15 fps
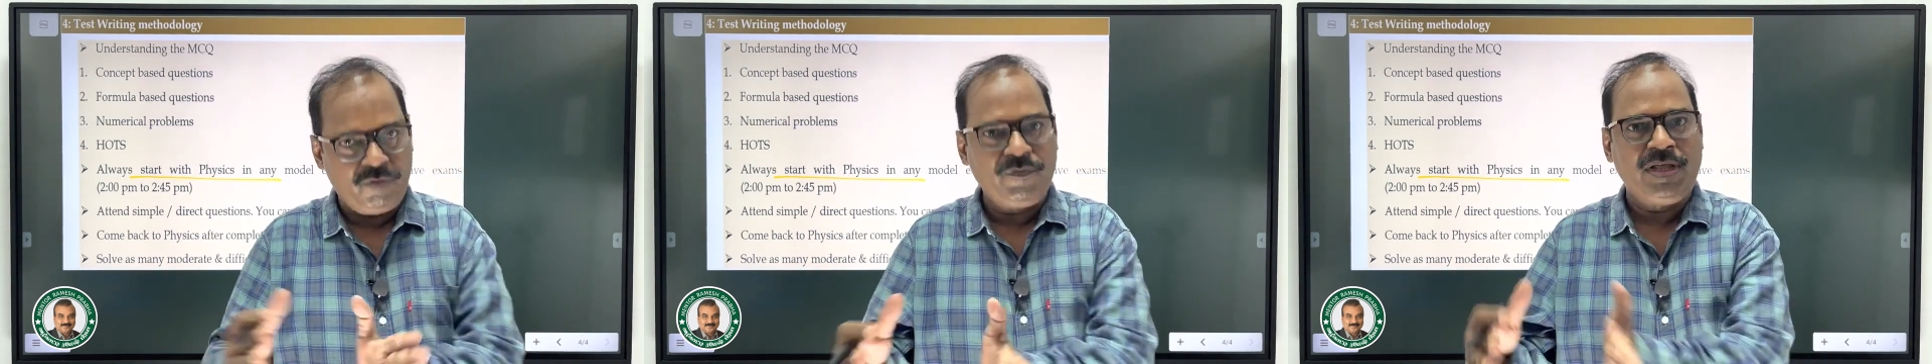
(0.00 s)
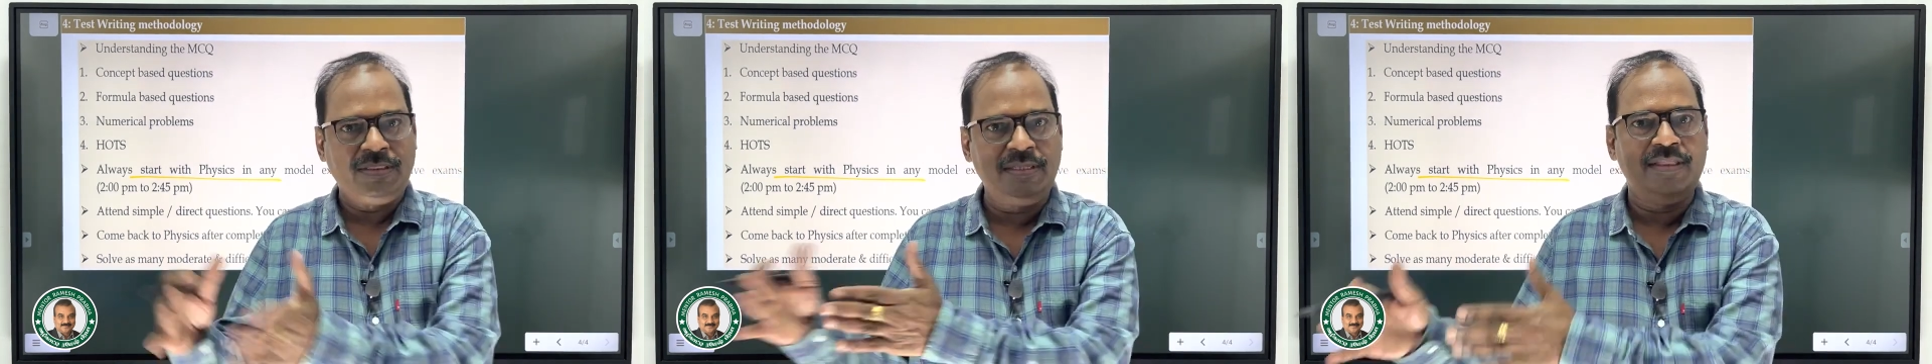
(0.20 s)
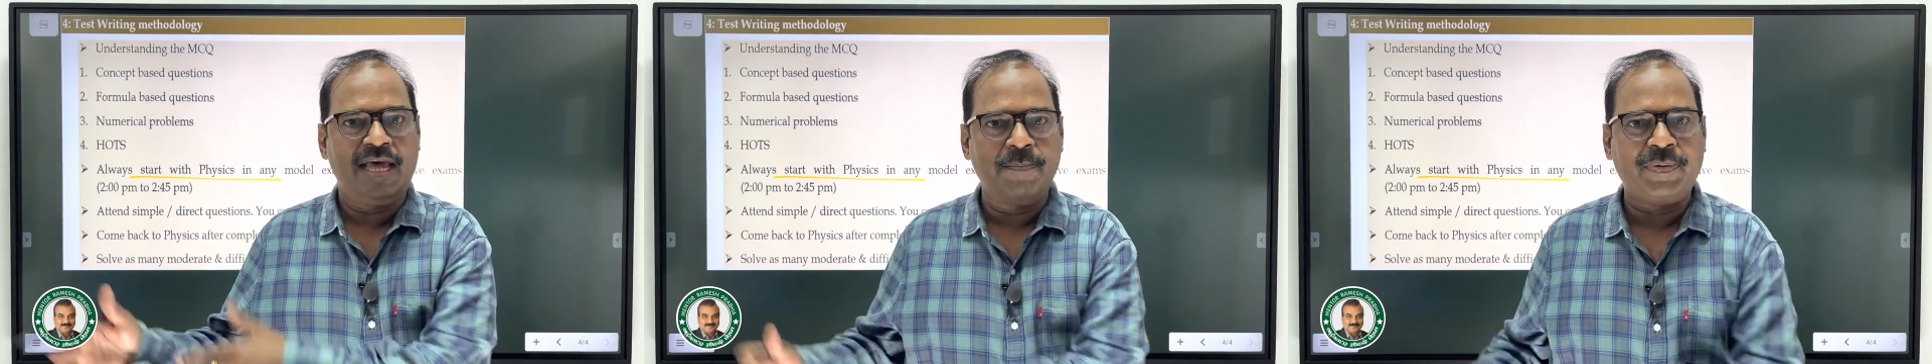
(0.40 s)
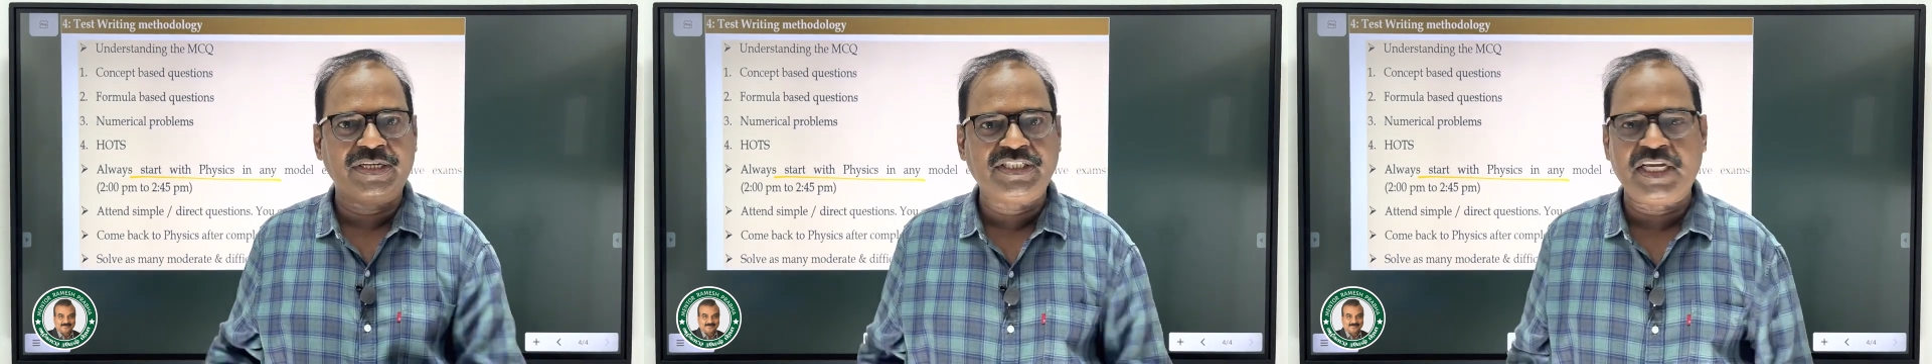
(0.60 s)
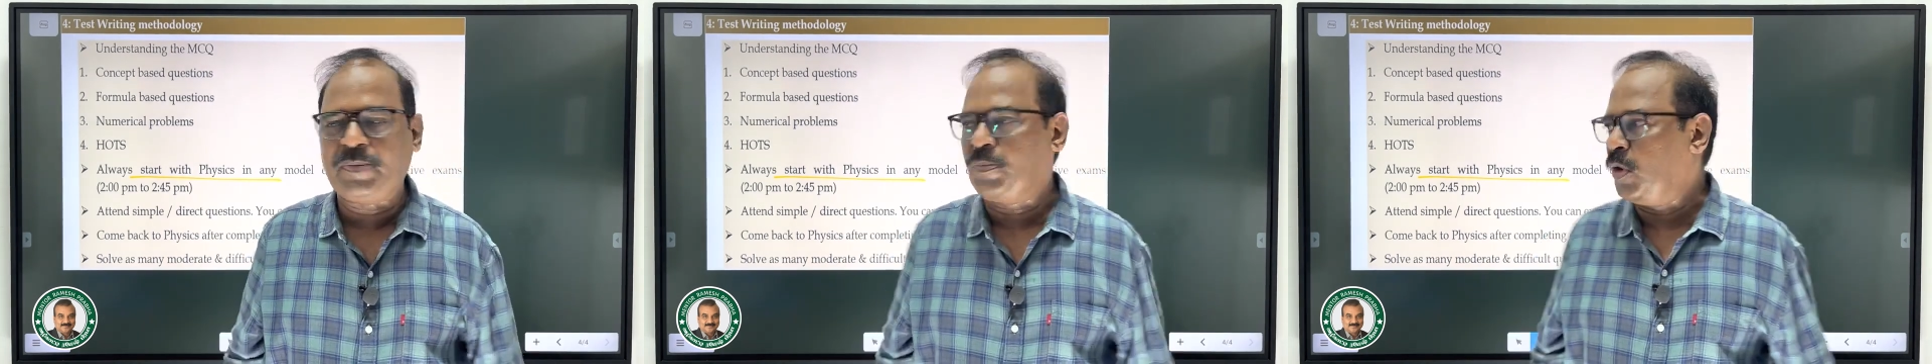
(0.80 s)
வந்து தான்
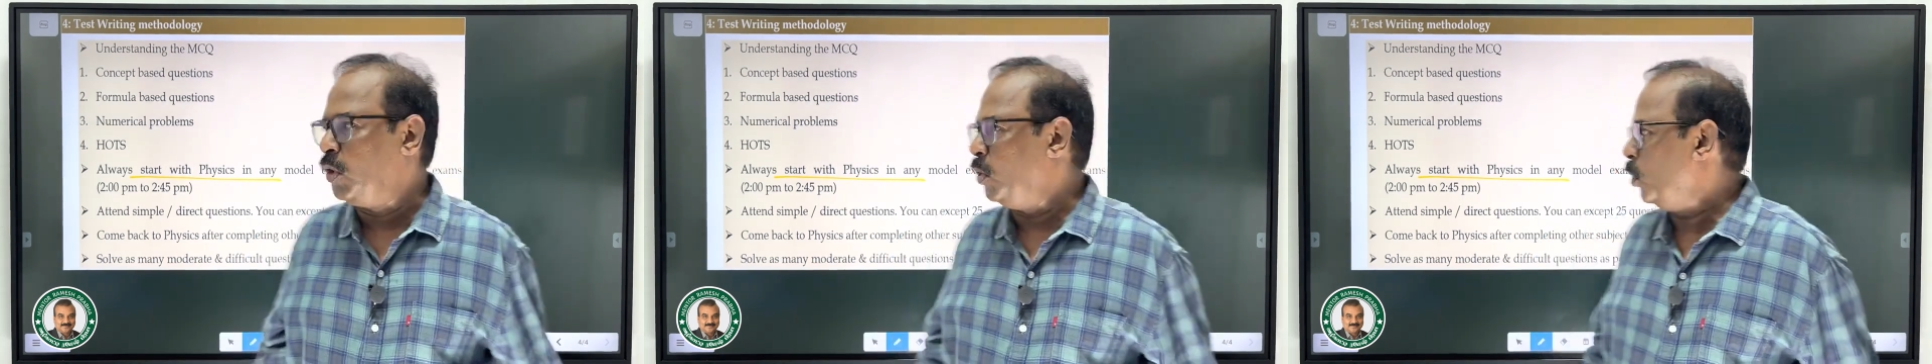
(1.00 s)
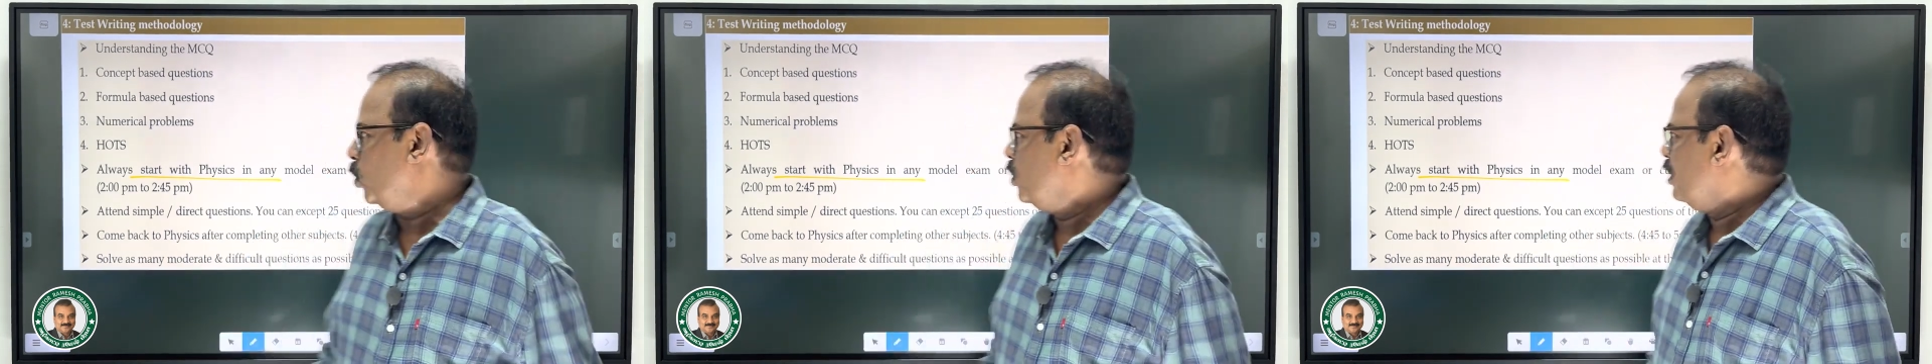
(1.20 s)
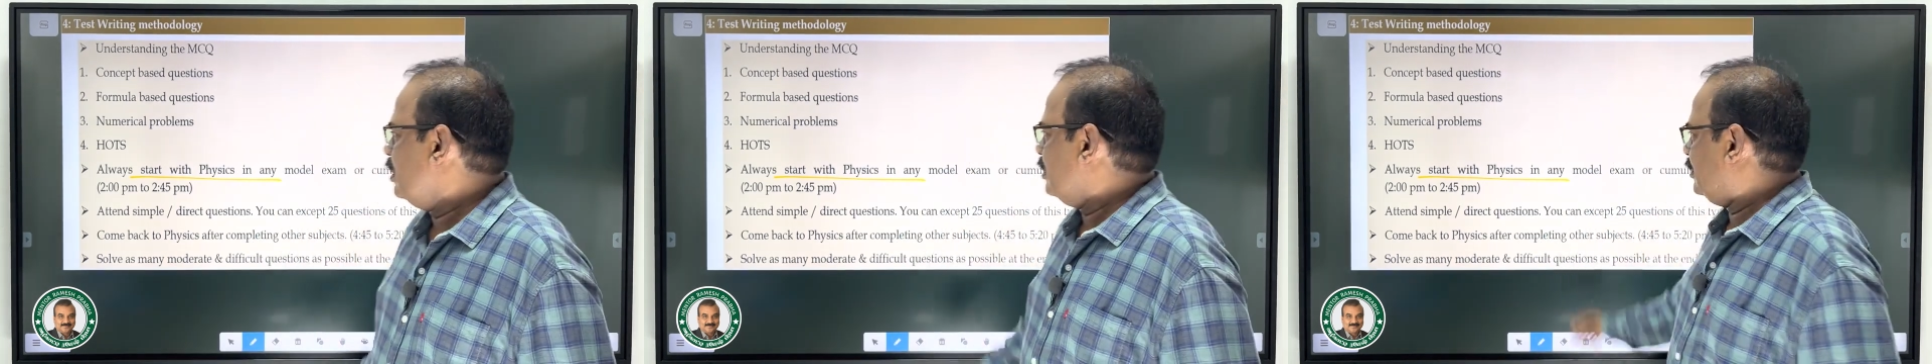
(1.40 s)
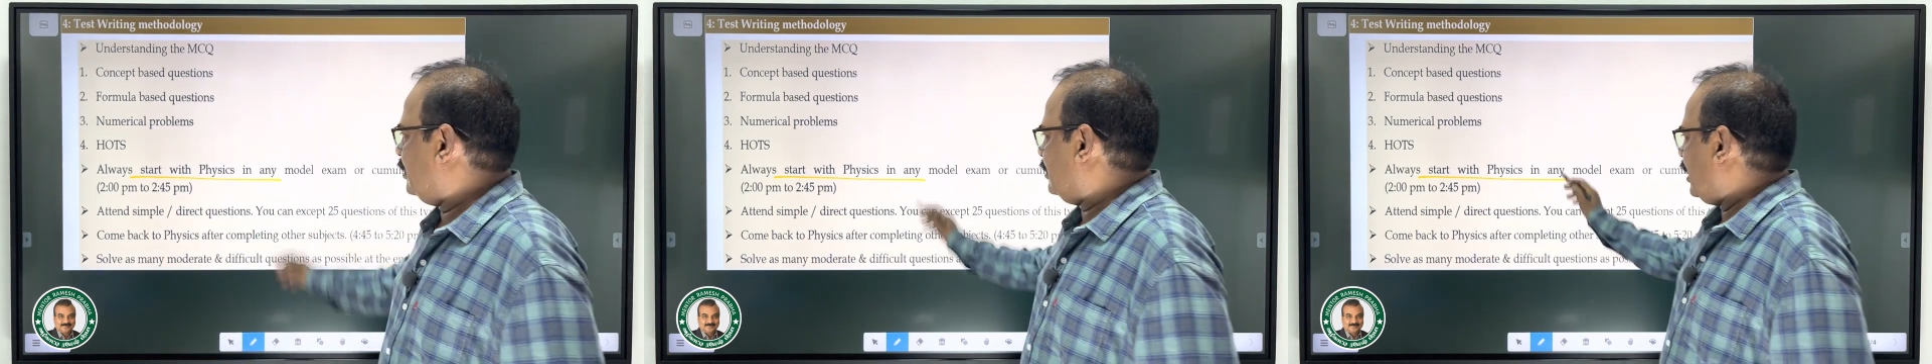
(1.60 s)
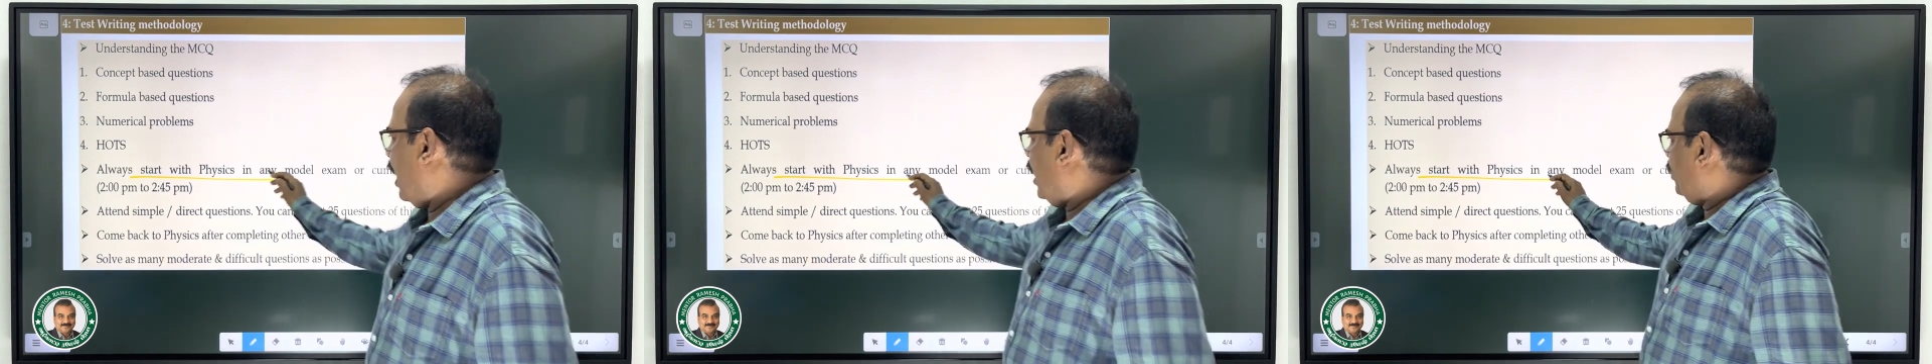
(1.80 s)
பரீட்சைக்கு போகணும்
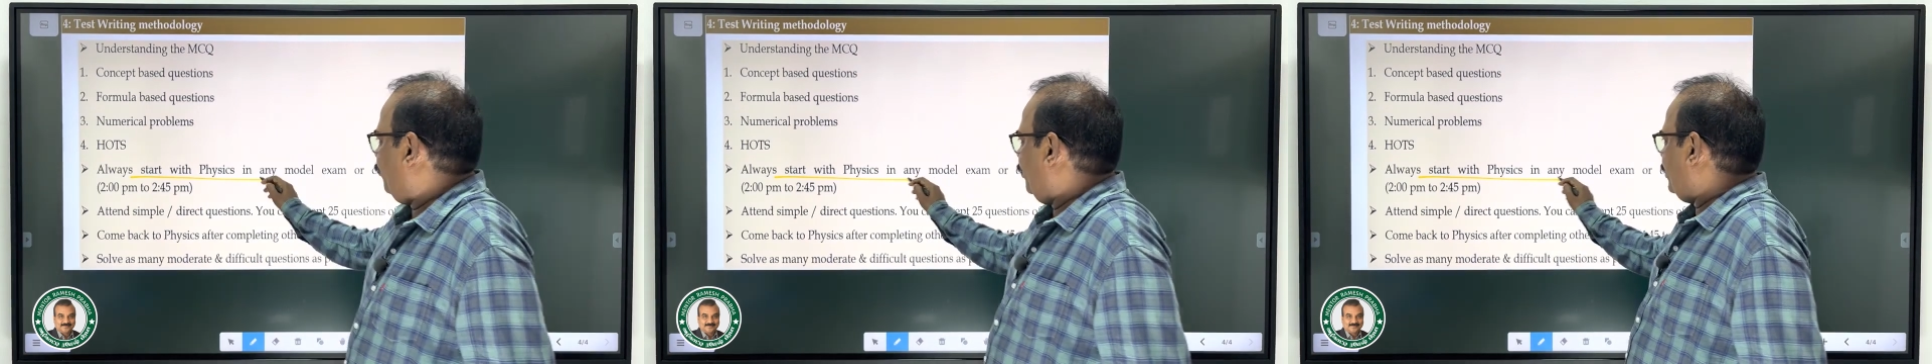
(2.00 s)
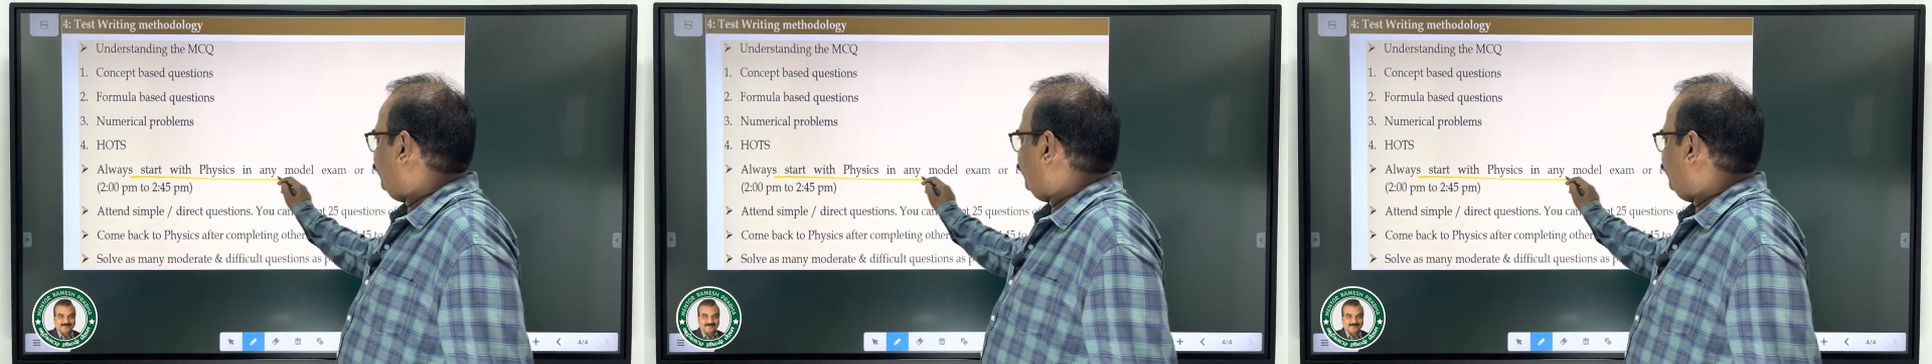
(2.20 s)
ஸ்டார்ட் வித்